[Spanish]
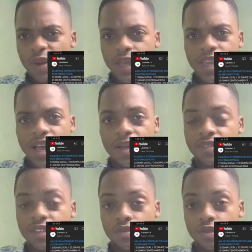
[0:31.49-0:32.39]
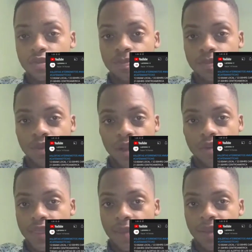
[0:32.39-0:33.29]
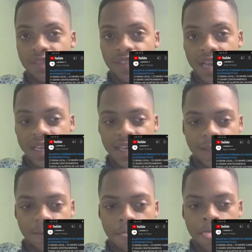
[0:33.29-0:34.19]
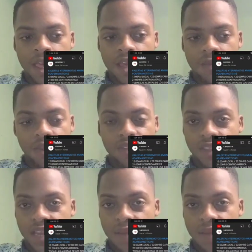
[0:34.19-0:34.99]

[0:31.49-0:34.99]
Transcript: porque ya han sido unas cuantas veces las que pues he